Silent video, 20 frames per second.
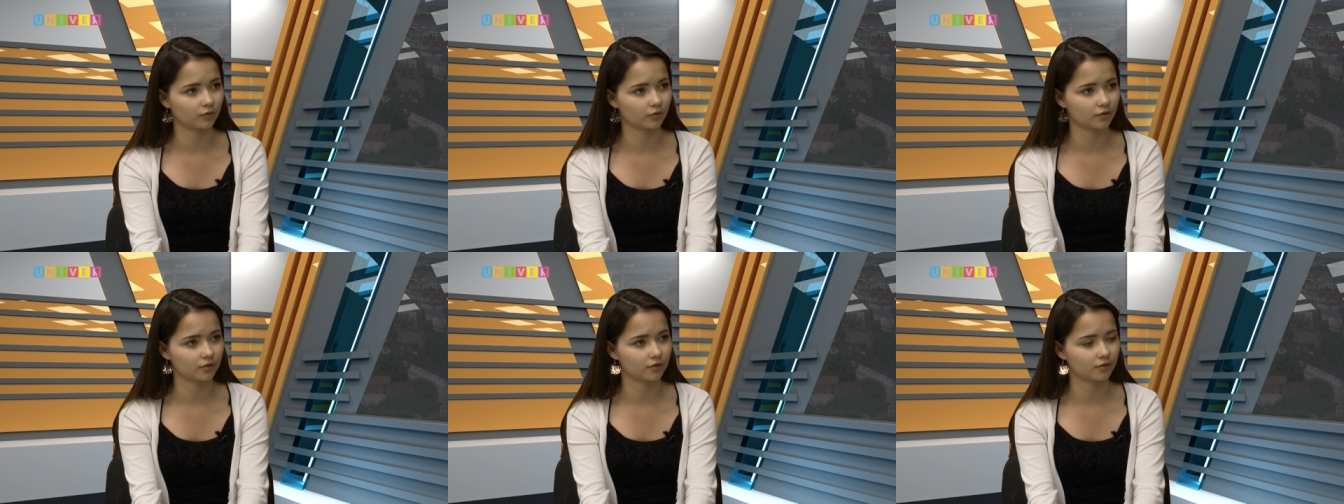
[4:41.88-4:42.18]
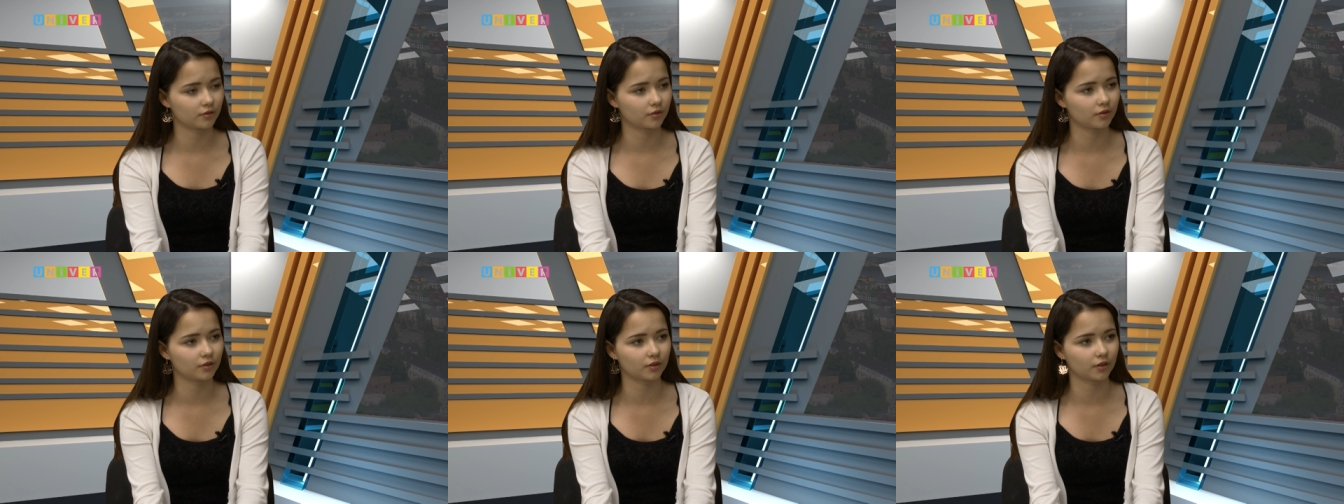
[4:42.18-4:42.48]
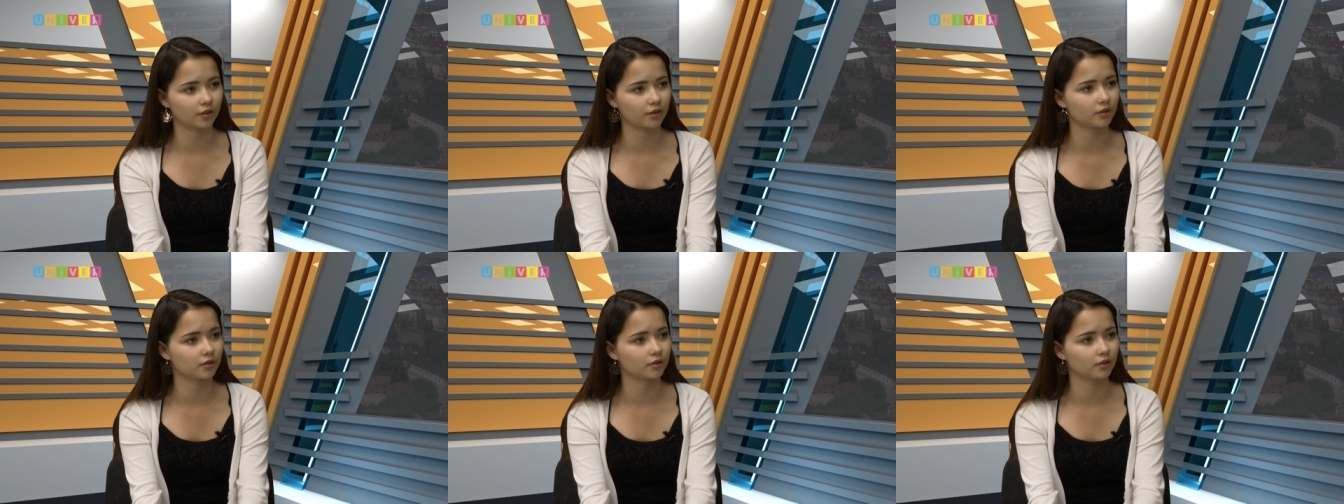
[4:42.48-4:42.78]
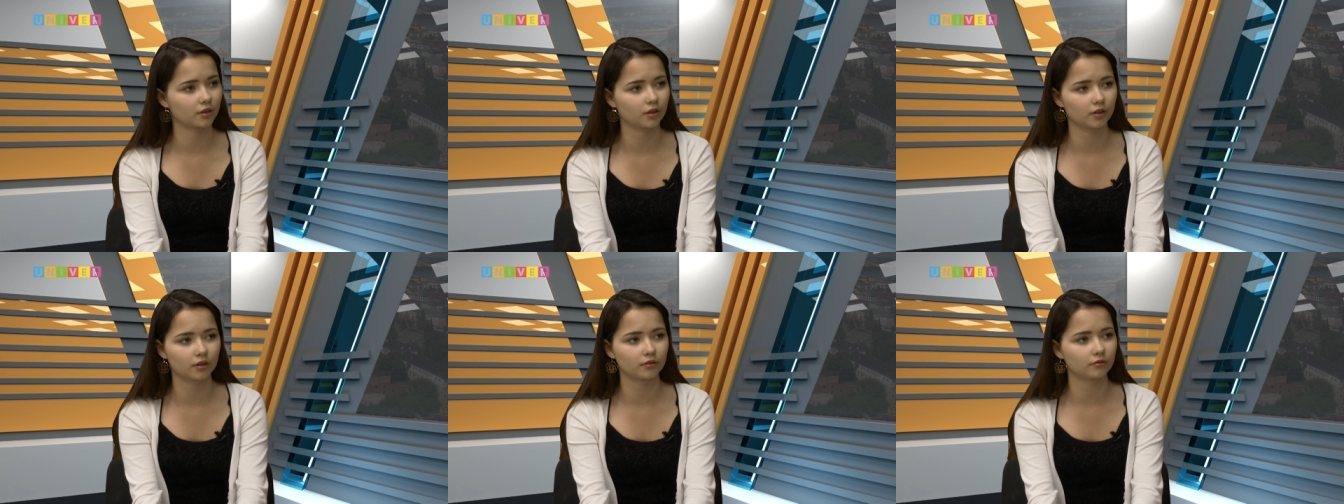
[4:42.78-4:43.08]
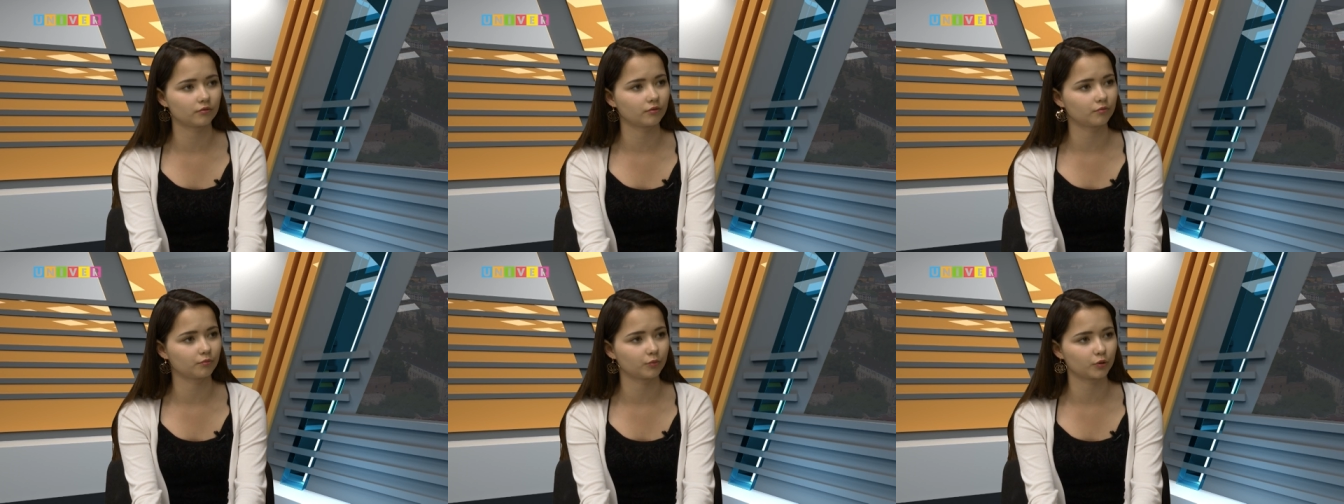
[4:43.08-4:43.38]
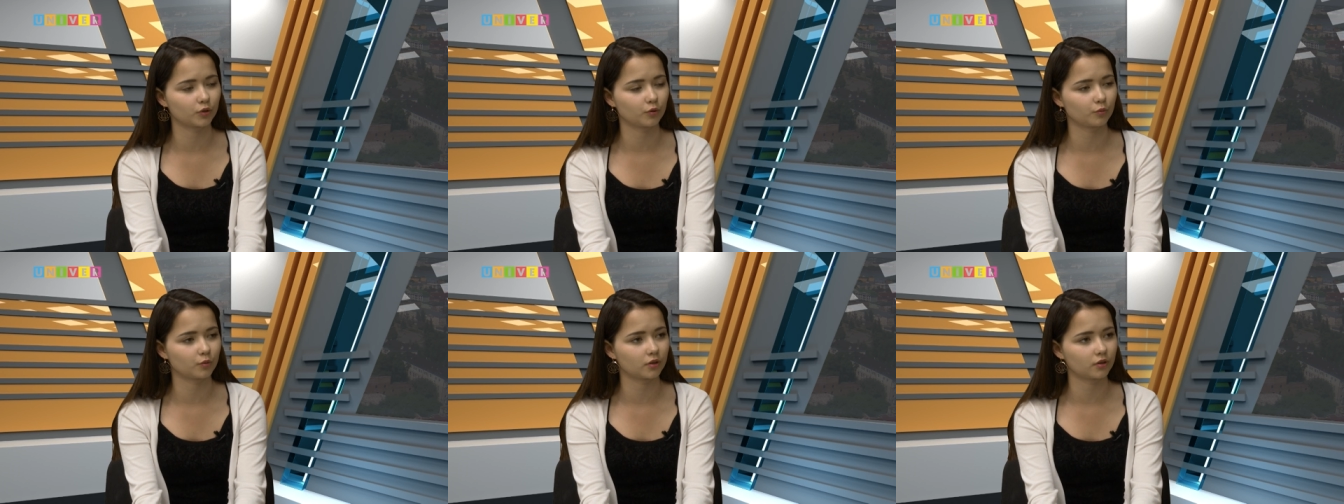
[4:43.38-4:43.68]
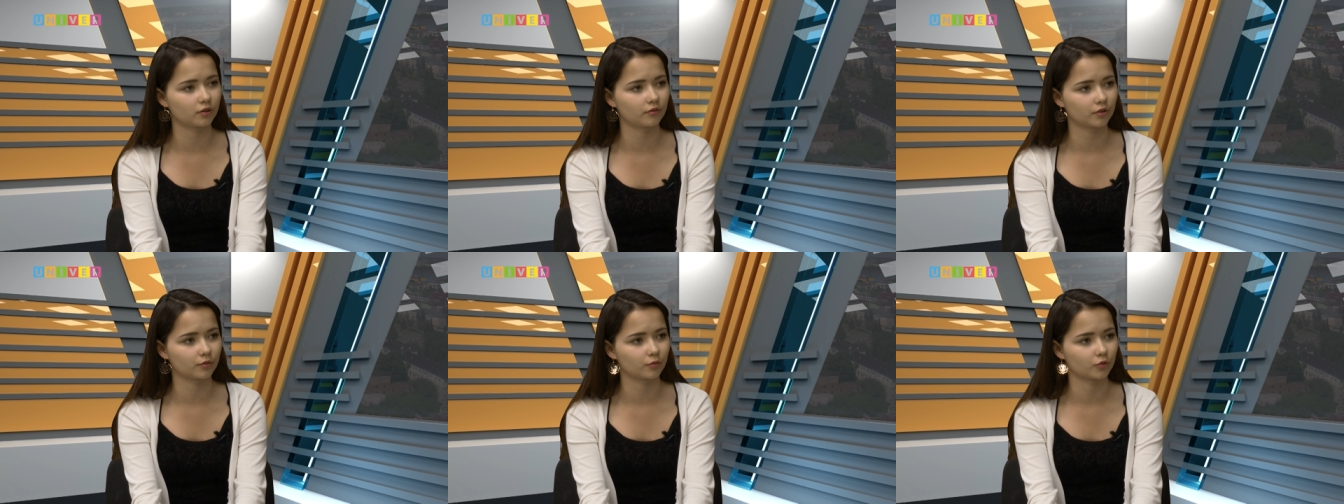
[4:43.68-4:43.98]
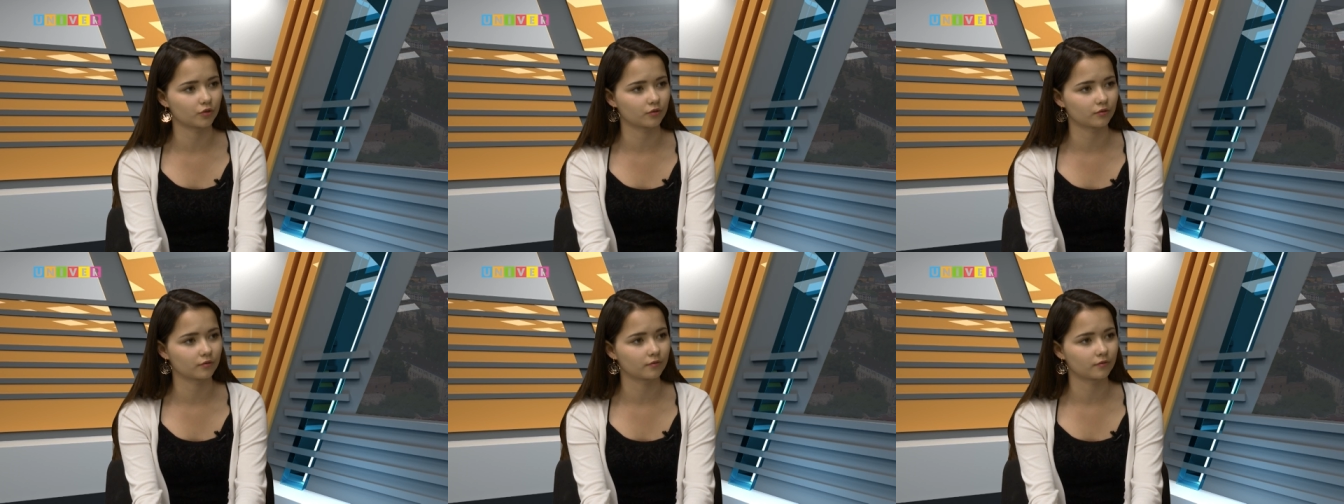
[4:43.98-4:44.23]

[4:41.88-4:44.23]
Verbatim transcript: то есть не зная языка поступить невозможно.